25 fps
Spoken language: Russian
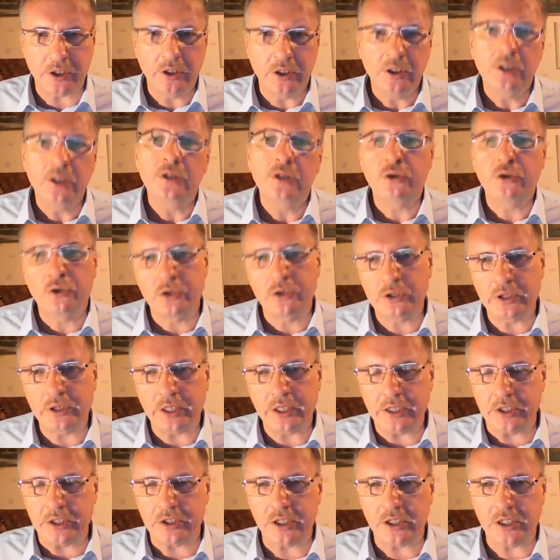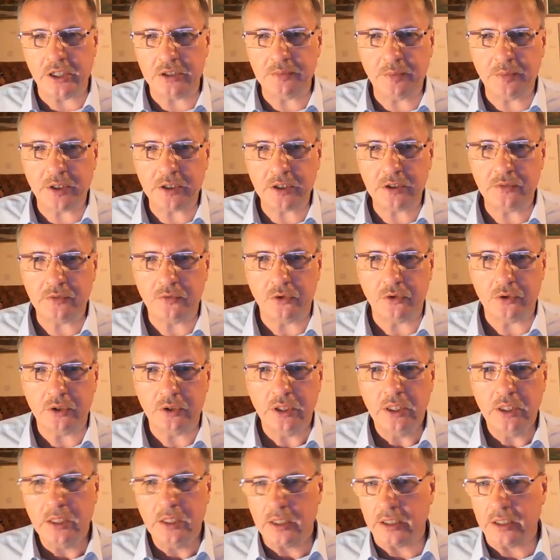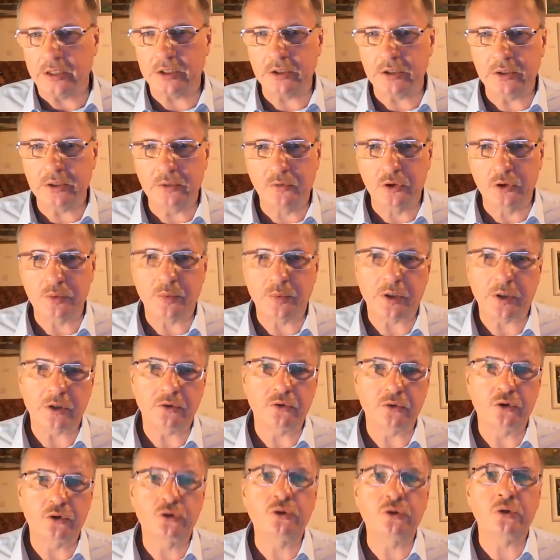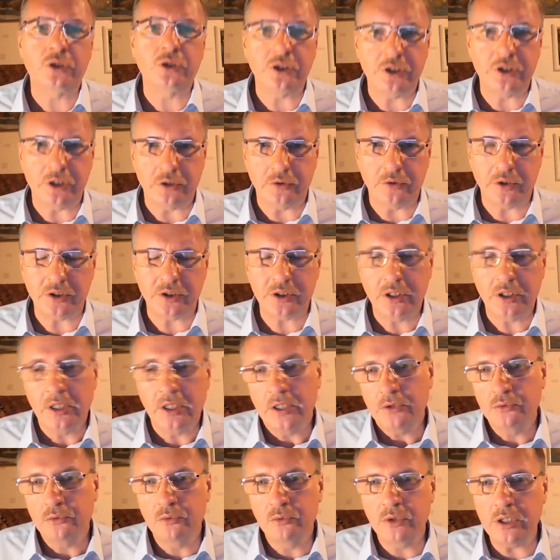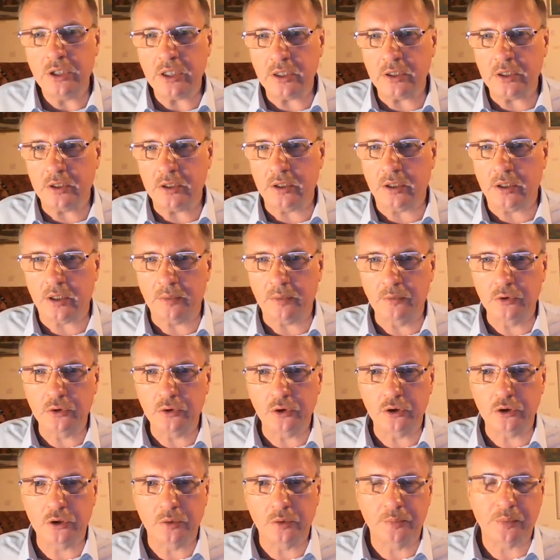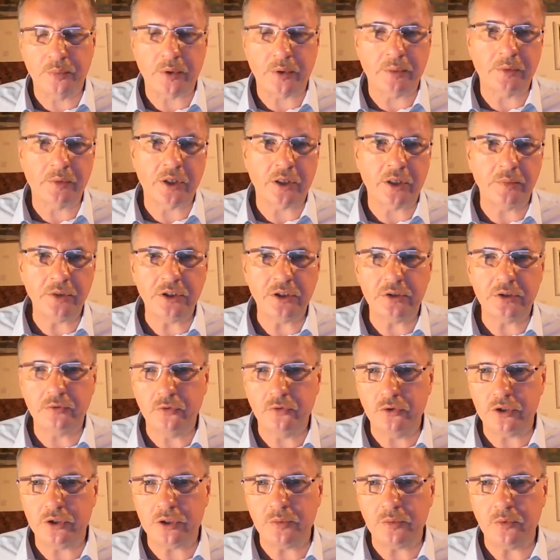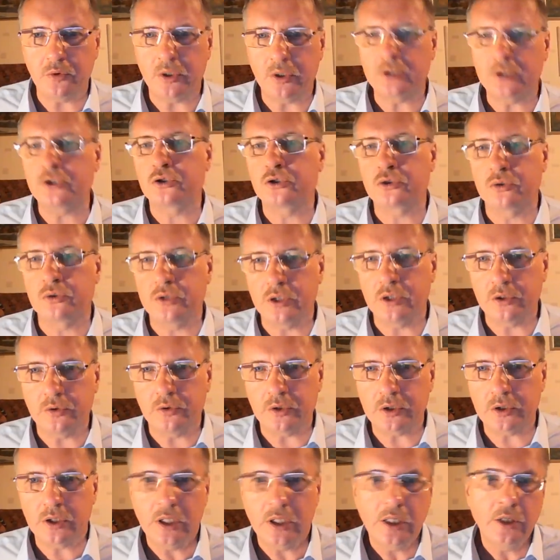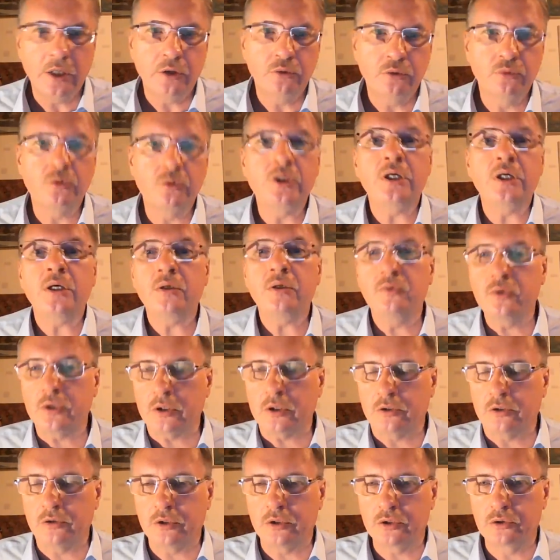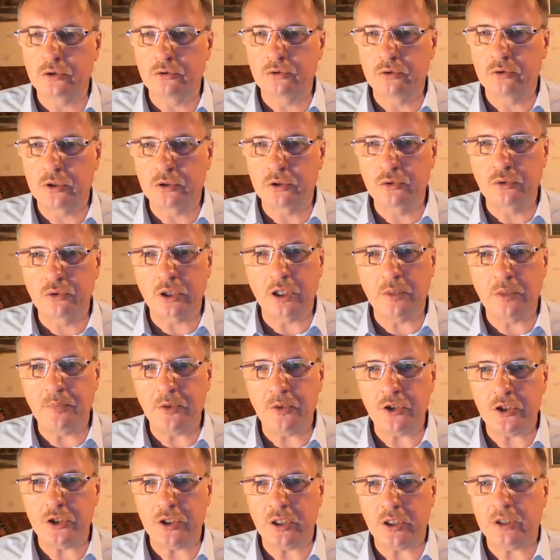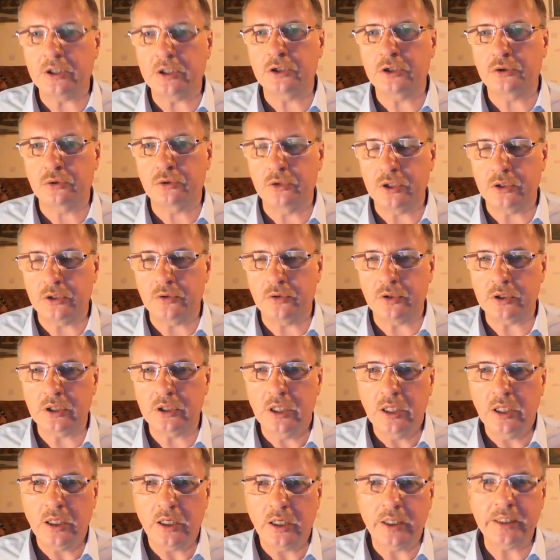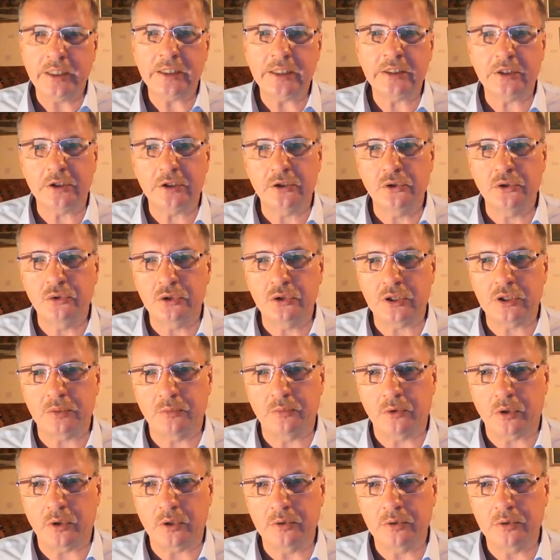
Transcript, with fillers: Трех строителей спрашивают, одного спрашивают, что ты делаешь? Ну, я работаю, чтобы прокормить свою семью. А ты что делаешь? Ну, я вот жу кирпичи. А ты что делаешь? А я создаю собор.